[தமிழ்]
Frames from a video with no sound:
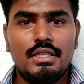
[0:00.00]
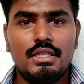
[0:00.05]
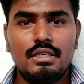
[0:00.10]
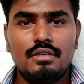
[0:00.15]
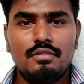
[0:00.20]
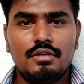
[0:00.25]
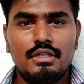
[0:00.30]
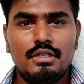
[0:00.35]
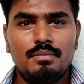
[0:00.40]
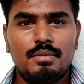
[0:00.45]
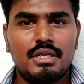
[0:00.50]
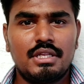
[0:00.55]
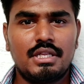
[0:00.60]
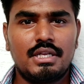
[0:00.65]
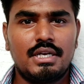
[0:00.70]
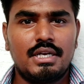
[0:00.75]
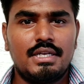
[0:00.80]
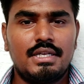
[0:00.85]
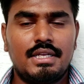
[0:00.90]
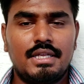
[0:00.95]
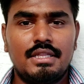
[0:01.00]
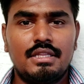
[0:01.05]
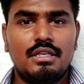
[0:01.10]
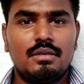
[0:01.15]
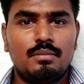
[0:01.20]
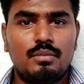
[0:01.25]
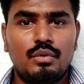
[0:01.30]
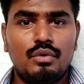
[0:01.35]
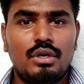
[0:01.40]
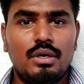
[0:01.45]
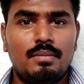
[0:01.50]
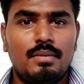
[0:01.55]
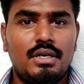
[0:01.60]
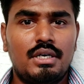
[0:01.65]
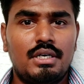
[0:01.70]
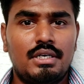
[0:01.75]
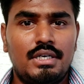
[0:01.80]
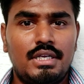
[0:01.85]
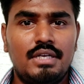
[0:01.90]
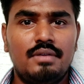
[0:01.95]
இதுக்கு வந்து பார்த்திங்கன்னா எந்த பூ
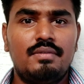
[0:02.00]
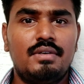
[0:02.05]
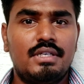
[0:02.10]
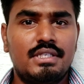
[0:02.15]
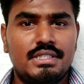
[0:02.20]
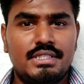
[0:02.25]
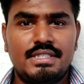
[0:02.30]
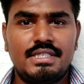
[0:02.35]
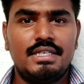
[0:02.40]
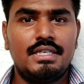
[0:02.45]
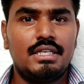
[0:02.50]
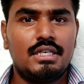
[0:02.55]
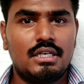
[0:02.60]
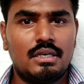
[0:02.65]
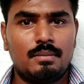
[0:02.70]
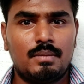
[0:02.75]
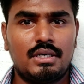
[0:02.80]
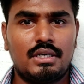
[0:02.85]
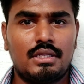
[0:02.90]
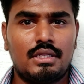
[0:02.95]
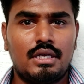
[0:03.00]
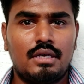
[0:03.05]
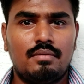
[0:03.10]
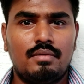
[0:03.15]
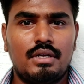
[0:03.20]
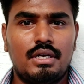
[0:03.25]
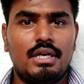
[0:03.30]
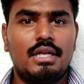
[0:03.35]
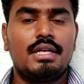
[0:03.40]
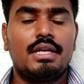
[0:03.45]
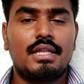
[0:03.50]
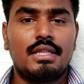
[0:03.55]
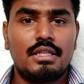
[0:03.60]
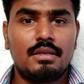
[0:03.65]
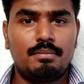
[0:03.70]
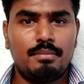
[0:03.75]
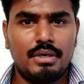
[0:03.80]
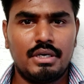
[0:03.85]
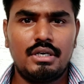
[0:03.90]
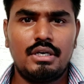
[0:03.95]
டபுள் டிவிடி சிடி நமக்கு தேவையில்லை
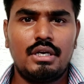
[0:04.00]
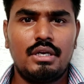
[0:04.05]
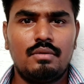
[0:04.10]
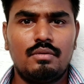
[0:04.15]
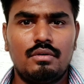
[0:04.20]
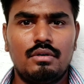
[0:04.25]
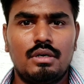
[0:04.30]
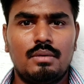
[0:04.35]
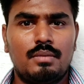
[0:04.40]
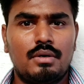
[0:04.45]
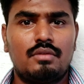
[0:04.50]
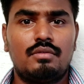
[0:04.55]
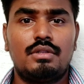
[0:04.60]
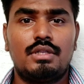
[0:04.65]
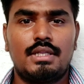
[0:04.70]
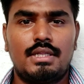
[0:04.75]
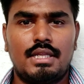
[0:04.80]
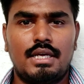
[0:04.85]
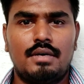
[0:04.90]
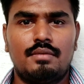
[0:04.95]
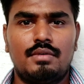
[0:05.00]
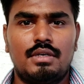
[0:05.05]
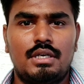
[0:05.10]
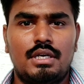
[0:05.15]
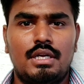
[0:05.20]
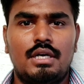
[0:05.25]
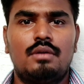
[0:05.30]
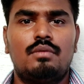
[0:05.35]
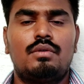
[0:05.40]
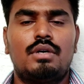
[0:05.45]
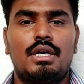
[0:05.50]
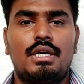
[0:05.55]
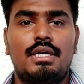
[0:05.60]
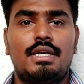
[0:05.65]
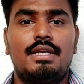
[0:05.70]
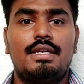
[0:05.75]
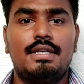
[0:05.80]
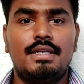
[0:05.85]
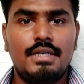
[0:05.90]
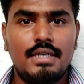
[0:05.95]
எந்த பென்ட்ரைவரும் நமக்கு வந்து தேவையில்லை
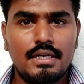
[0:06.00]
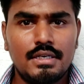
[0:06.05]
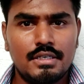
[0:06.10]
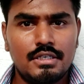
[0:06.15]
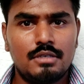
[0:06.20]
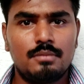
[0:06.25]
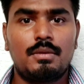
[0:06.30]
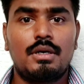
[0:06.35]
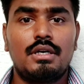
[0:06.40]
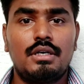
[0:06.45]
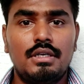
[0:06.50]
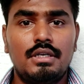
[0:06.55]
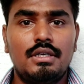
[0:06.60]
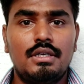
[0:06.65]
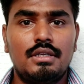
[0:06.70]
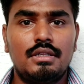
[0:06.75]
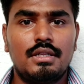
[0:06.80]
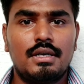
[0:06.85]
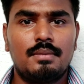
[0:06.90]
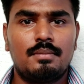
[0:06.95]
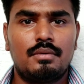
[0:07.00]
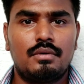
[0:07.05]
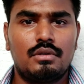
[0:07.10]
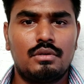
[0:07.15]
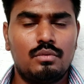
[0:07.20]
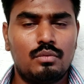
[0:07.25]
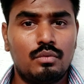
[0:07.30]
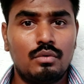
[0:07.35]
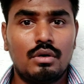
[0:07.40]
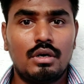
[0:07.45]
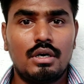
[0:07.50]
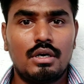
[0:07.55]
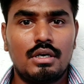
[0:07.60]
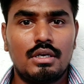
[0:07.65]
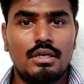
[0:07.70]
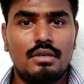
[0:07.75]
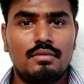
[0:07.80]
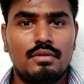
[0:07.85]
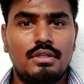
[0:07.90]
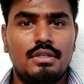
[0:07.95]
உங்கள்கிட்ட இன்டர்நெட் மட்டும் இருந்தால் போதும்
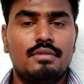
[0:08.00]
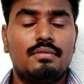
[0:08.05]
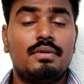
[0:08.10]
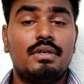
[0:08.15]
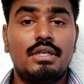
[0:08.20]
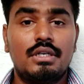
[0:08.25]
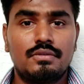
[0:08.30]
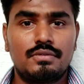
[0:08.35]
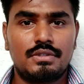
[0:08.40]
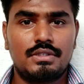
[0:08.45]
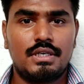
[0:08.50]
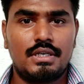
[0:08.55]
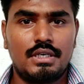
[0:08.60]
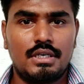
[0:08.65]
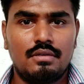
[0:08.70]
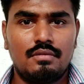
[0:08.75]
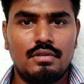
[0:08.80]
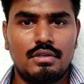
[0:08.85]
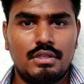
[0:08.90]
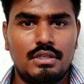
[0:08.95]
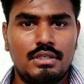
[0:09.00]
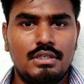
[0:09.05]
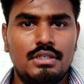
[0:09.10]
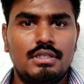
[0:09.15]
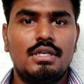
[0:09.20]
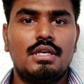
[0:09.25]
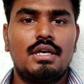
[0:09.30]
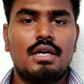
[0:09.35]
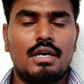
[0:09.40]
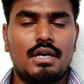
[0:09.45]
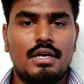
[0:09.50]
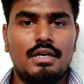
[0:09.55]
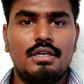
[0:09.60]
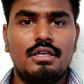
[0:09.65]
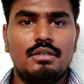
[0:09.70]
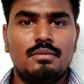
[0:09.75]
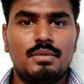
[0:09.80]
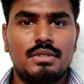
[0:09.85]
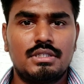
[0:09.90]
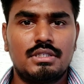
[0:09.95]
உங்களாலேயும் வந்து விண்டோஸ் டென்னை வந்து
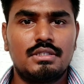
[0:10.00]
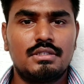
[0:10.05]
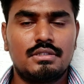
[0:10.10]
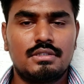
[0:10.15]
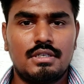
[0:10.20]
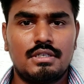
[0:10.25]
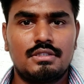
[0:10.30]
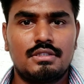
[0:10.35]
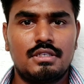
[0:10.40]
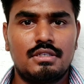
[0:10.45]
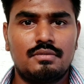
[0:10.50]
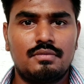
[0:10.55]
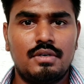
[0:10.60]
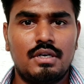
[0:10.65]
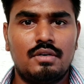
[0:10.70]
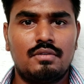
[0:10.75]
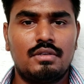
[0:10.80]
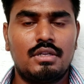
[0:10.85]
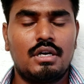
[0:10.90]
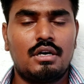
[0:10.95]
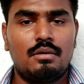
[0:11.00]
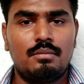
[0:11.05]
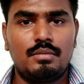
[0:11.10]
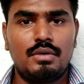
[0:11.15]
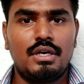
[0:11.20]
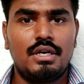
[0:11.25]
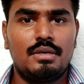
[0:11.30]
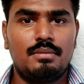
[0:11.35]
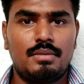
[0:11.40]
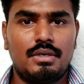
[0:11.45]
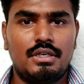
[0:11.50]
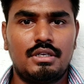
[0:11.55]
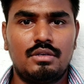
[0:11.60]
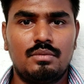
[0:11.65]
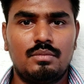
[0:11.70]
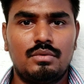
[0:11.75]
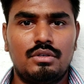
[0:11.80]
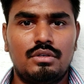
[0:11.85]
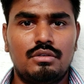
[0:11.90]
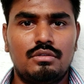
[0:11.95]
ஹண்ட்ரட் பர்சன்ட் சக்ஸஸ்ஃபுல்லாக வந்து அப்கிரேட்
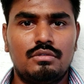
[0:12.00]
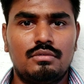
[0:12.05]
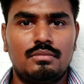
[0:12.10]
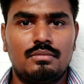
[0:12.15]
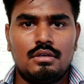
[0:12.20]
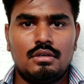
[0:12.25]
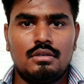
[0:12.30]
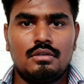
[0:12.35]
பண்ணிக்க முடியும்